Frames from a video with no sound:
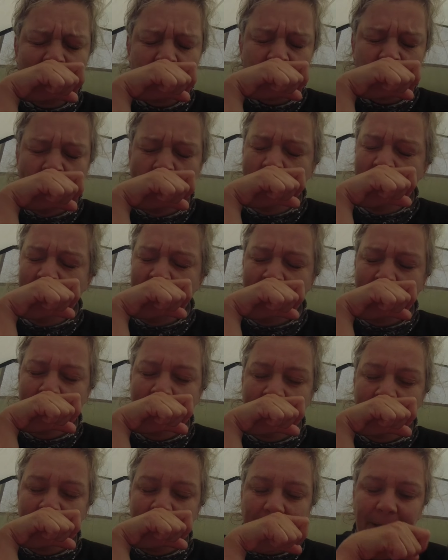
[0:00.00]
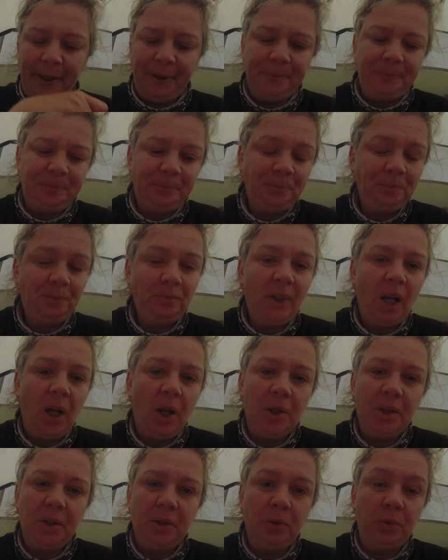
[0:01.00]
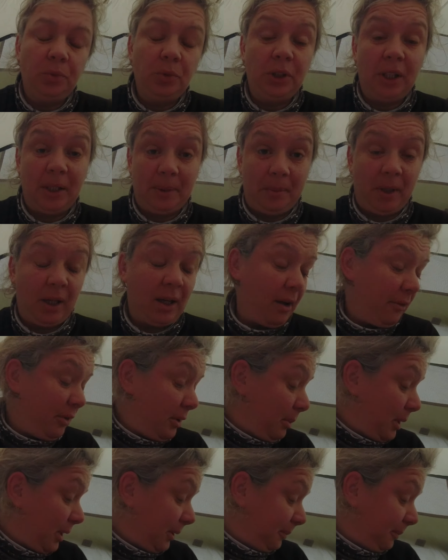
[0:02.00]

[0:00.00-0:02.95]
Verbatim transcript: Entschuldigung. Also, ich muss erstmal Kaffee